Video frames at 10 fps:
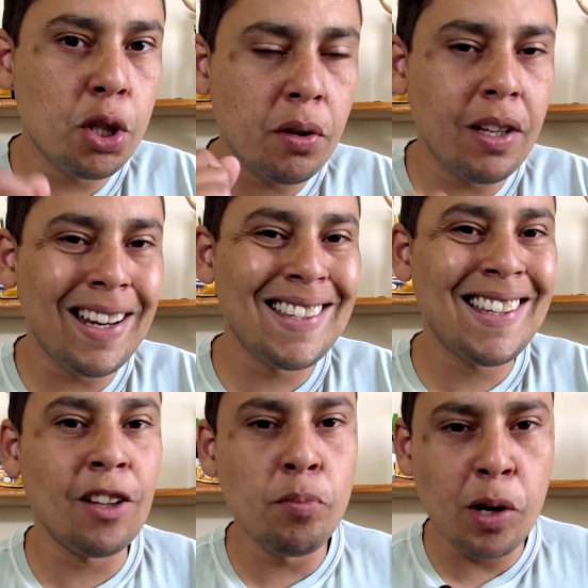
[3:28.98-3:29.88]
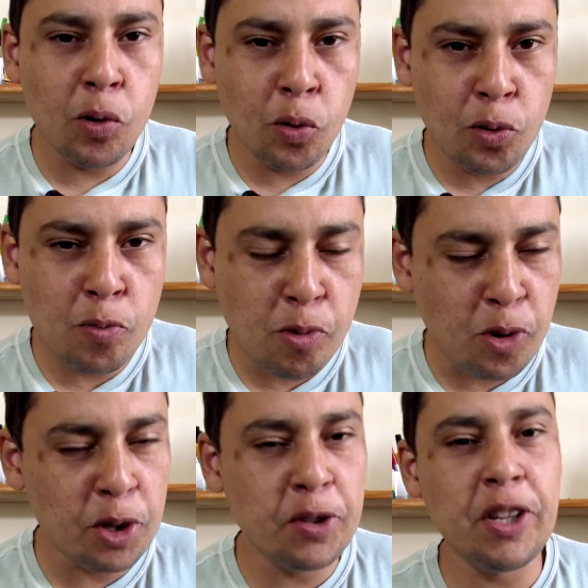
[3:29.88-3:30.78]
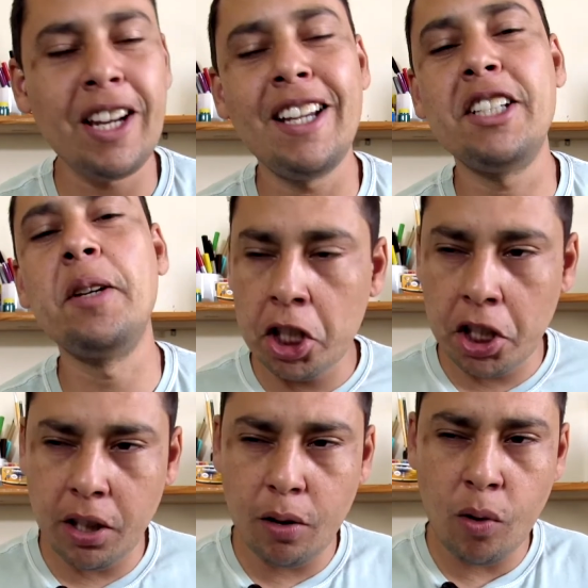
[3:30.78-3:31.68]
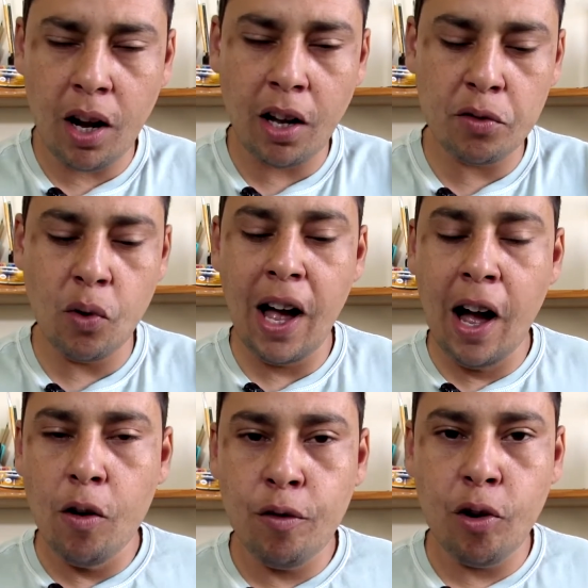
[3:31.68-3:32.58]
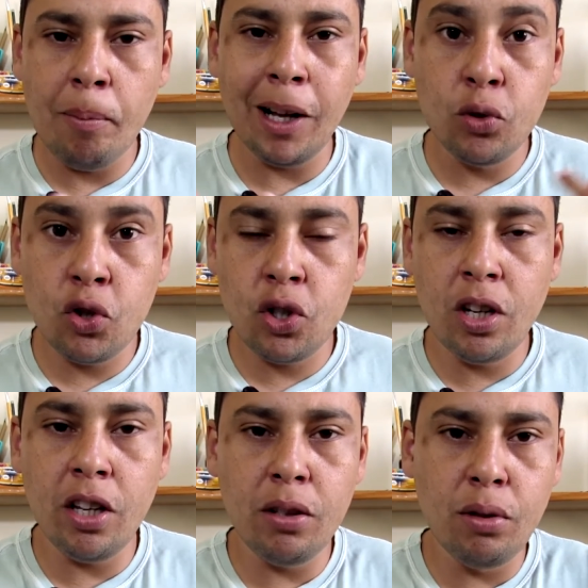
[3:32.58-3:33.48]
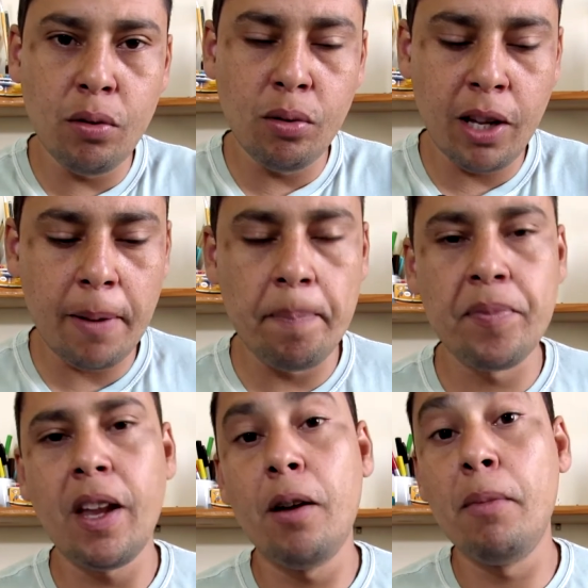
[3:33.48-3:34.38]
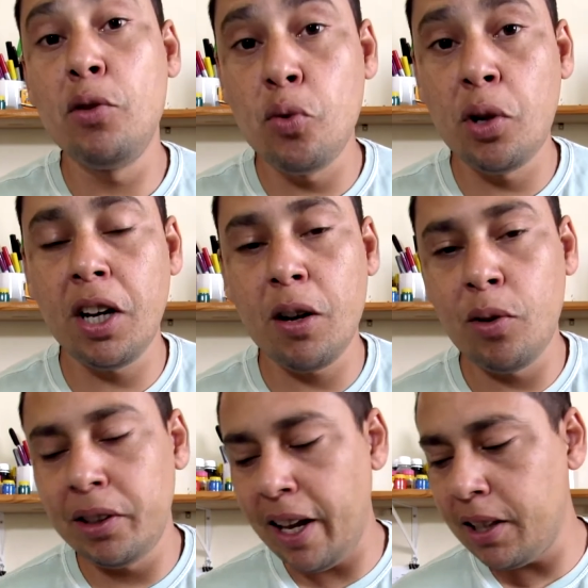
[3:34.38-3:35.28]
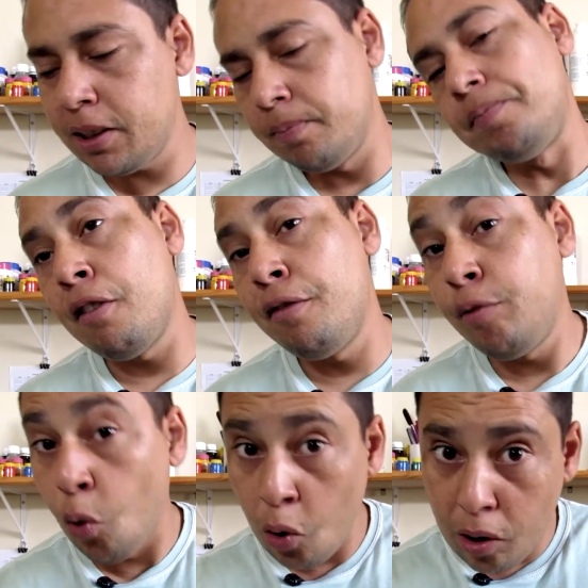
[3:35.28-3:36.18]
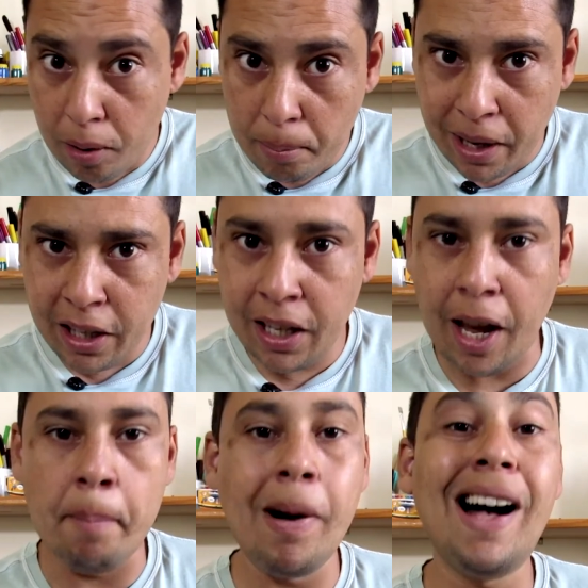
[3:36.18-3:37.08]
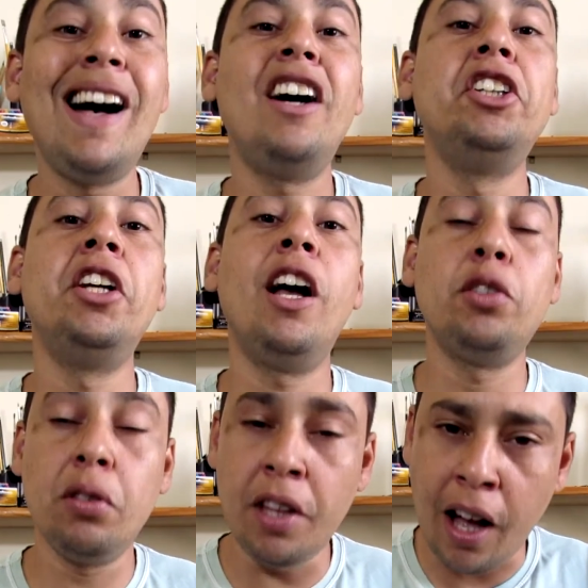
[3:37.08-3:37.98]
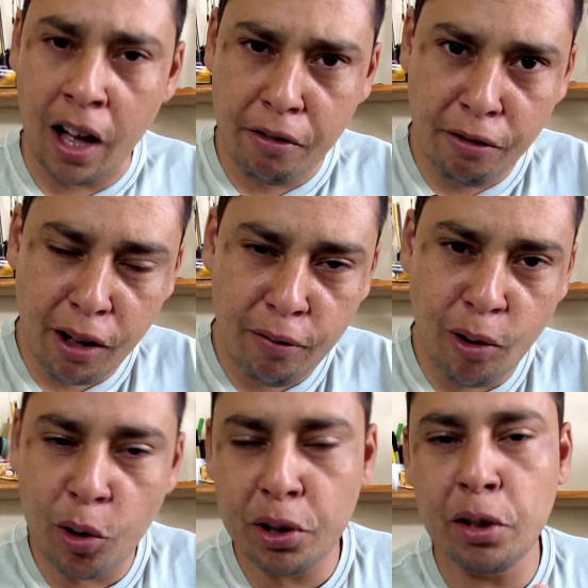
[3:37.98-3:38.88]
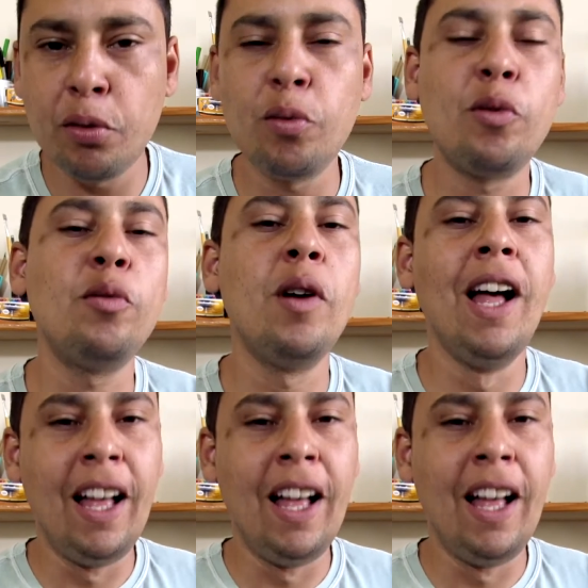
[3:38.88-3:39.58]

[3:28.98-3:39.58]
tinham idealizado uma coluna um pouco diferente. Tinha, no caso, formato cilíndrico, né? Mas o que, que acontece? A forma e que a barra de aço dava a volta em torno